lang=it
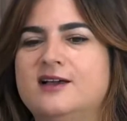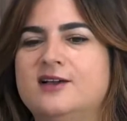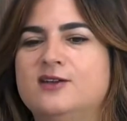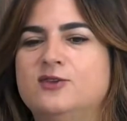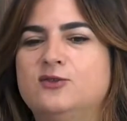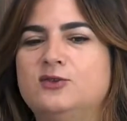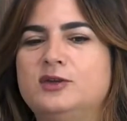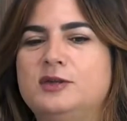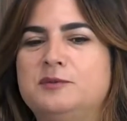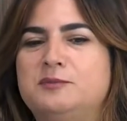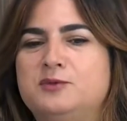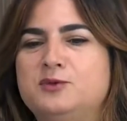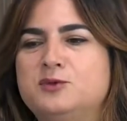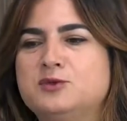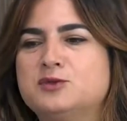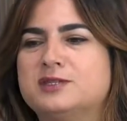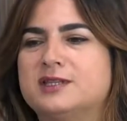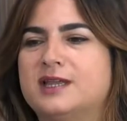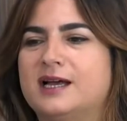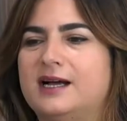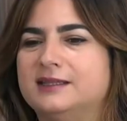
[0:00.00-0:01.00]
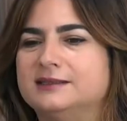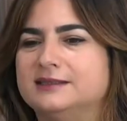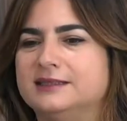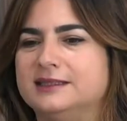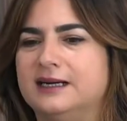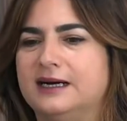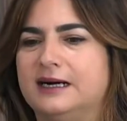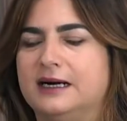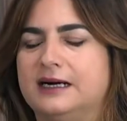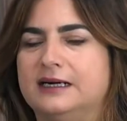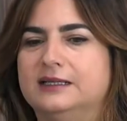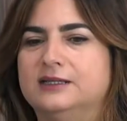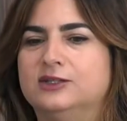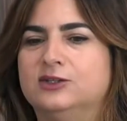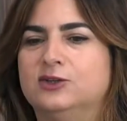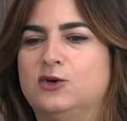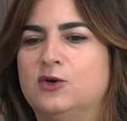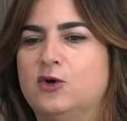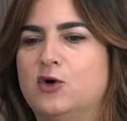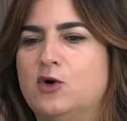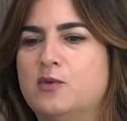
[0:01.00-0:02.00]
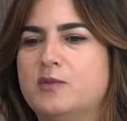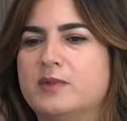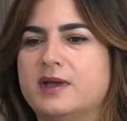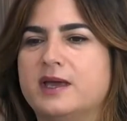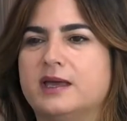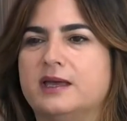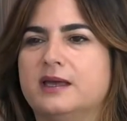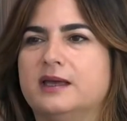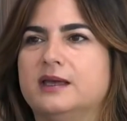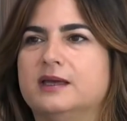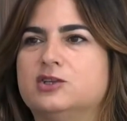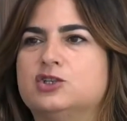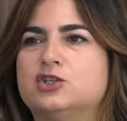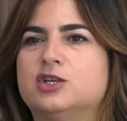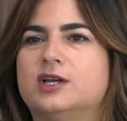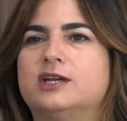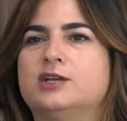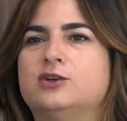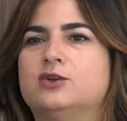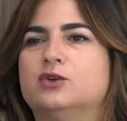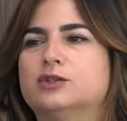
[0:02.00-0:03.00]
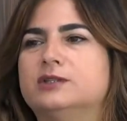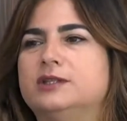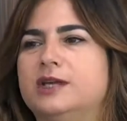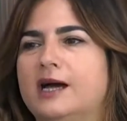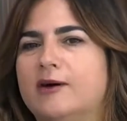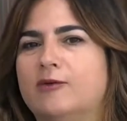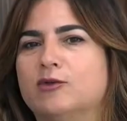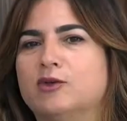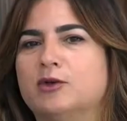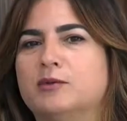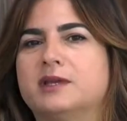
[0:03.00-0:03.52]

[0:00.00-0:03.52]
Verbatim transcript: non è più statica come ce la ricordiamo, no?